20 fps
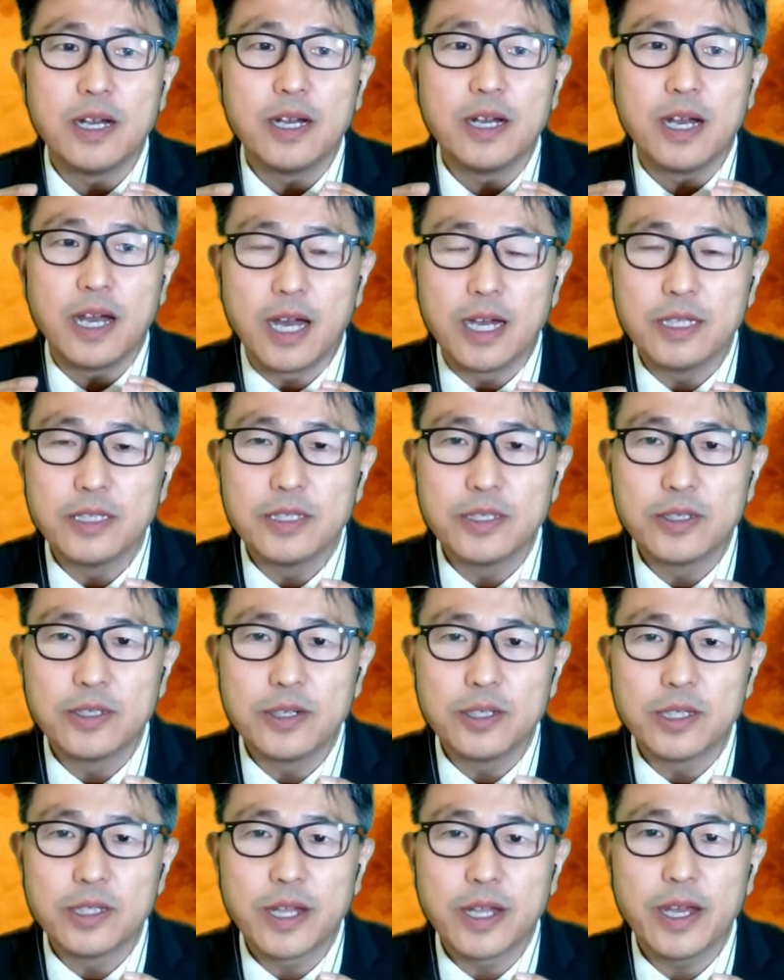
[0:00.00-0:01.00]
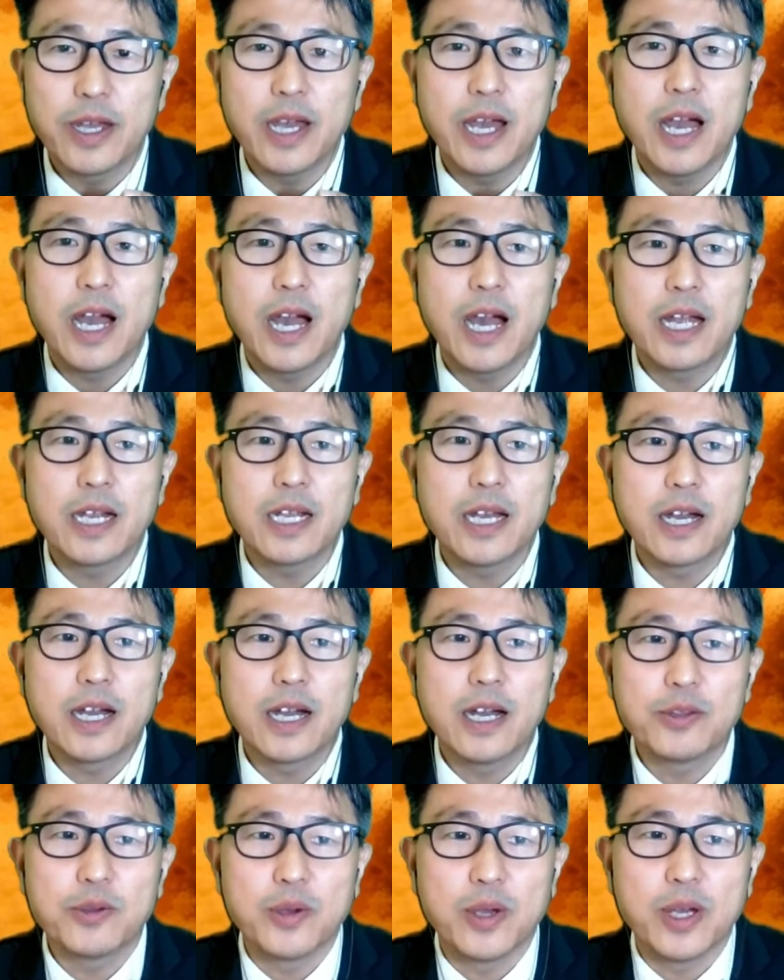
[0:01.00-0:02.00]
아는 것에
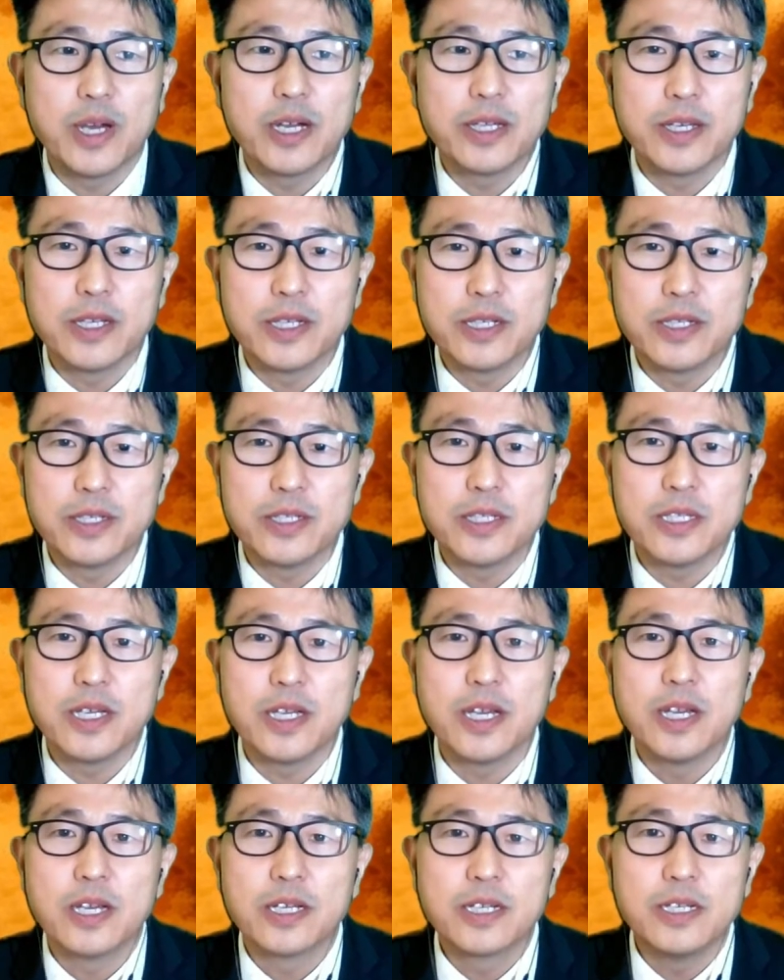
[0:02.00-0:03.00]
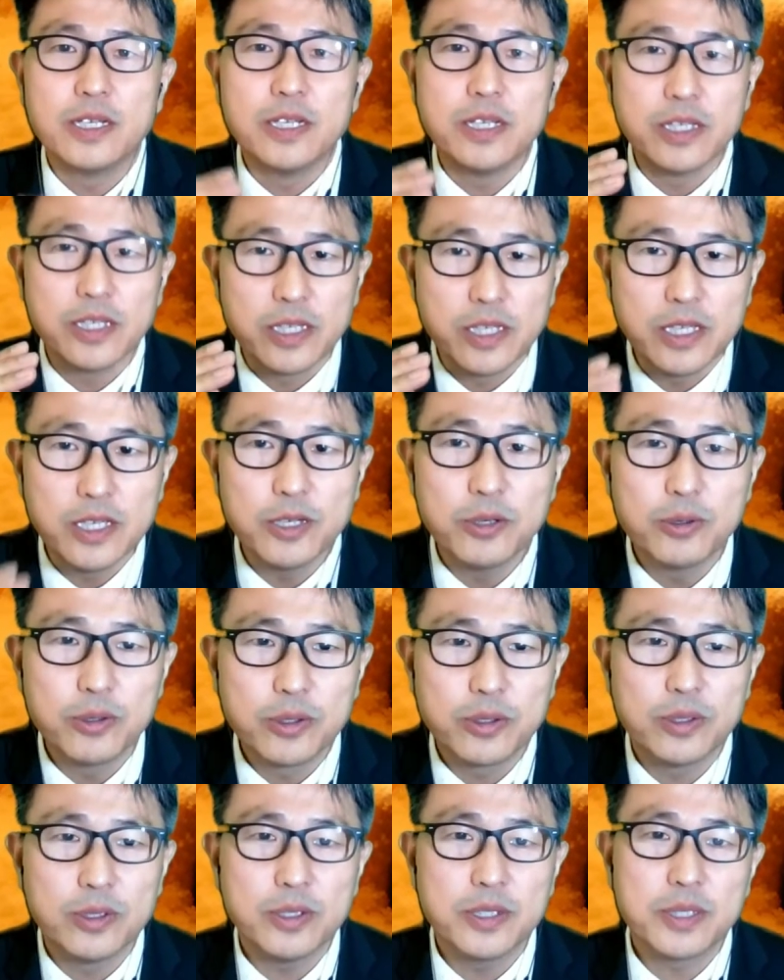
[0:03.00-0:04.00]
하나가 돼야 되는지 그
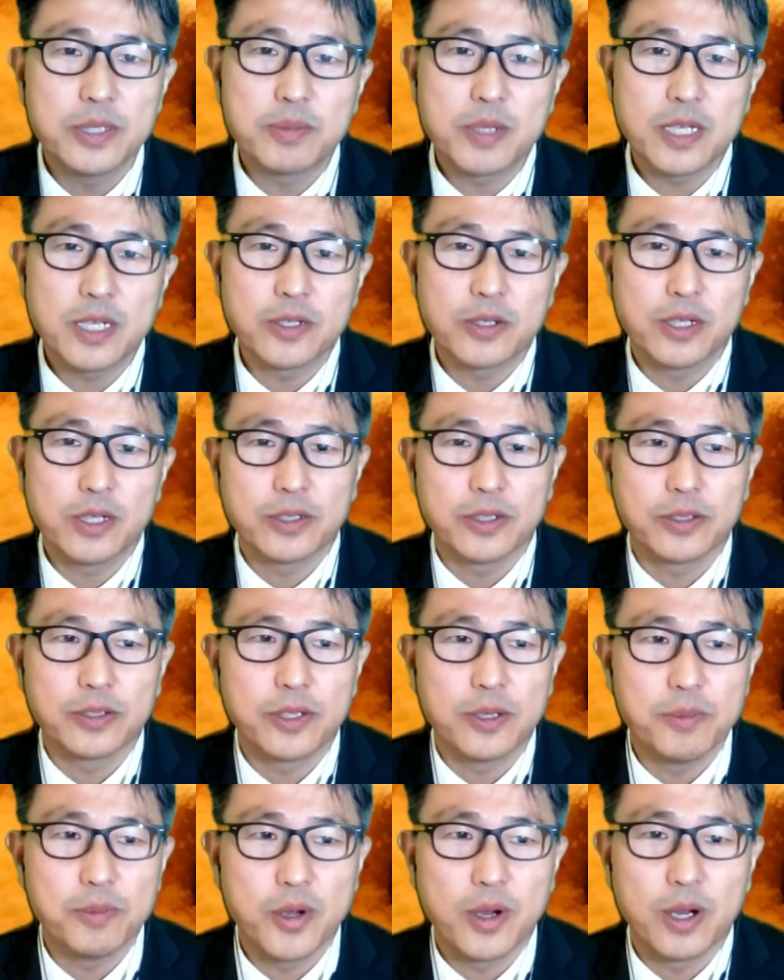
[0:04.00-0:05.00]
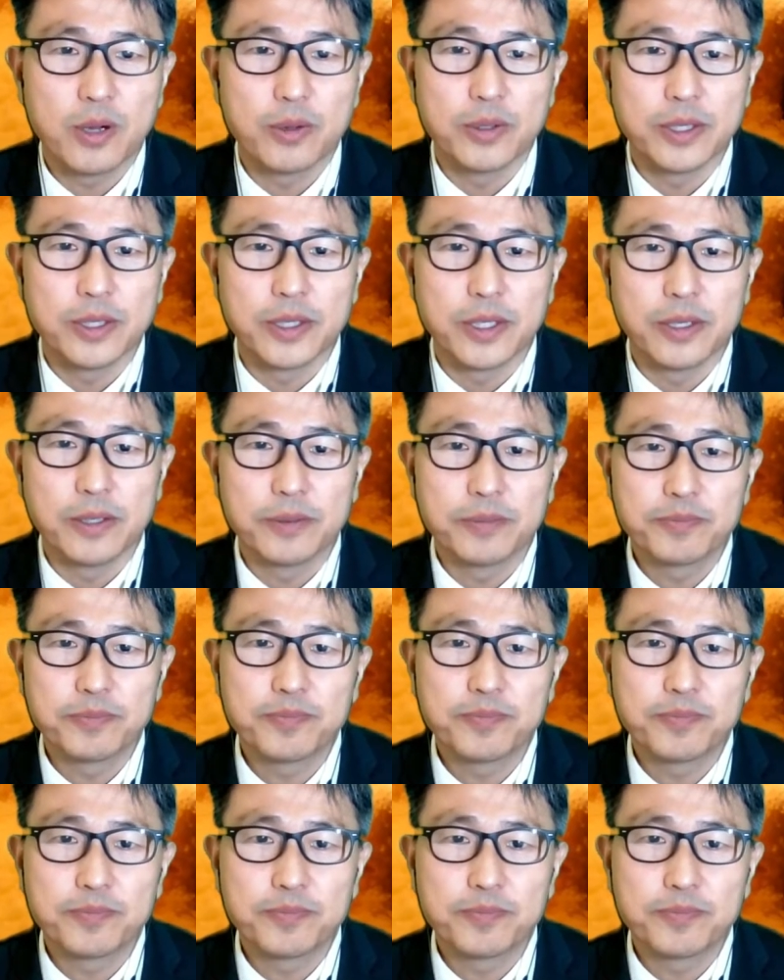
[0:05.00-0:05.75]
이유를 14절에서 설명하고 있어요.